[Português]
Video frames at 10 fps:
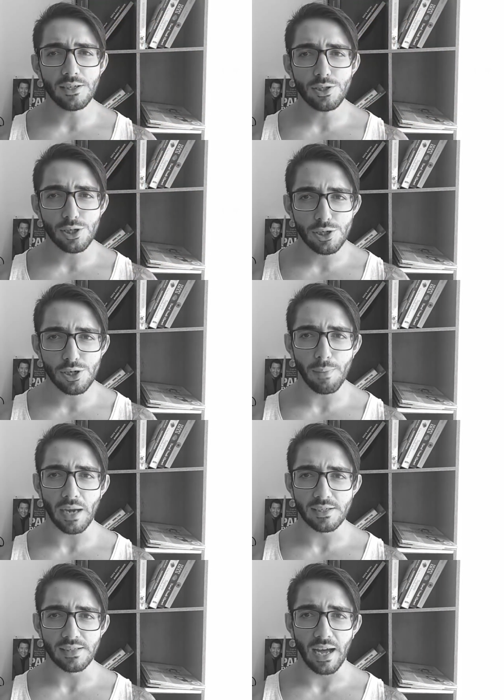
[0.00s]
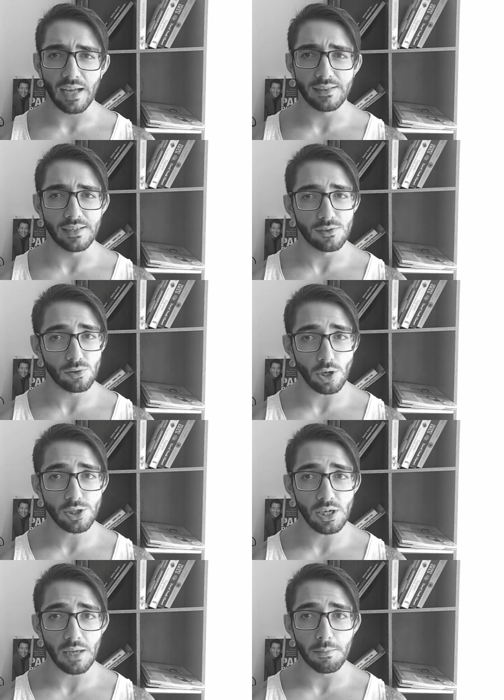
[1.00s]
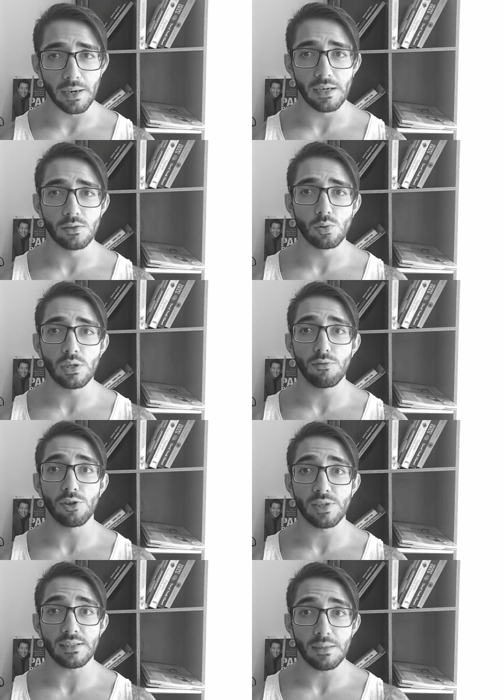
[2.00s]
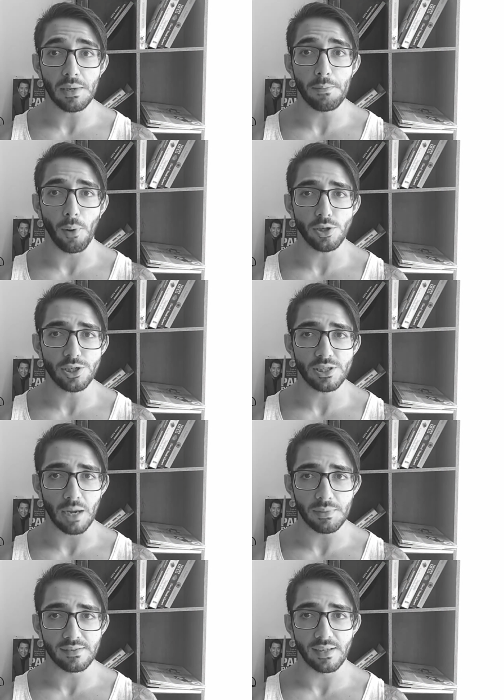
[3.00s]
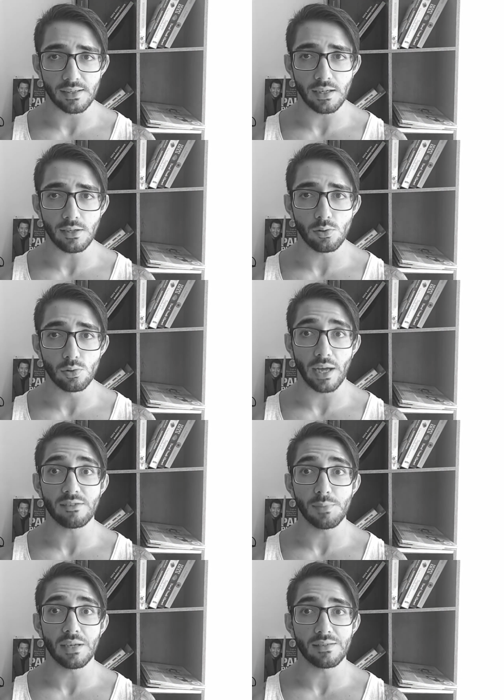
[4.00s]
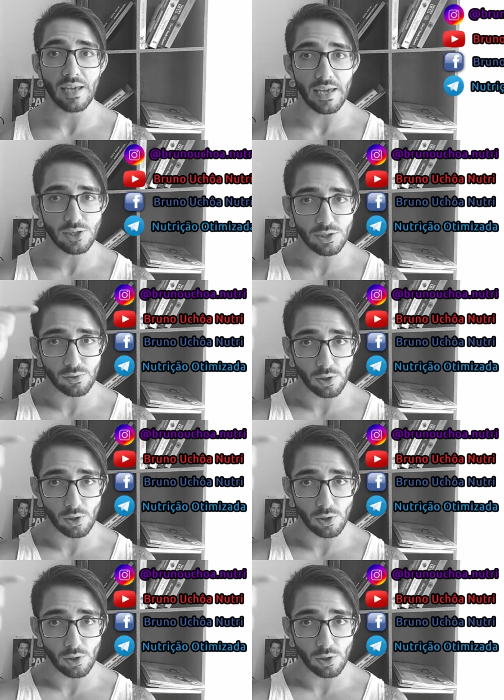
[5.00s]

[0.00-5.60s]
antes de mais nada, só te lembrando que você também pode estar me seguindo nas minhas redes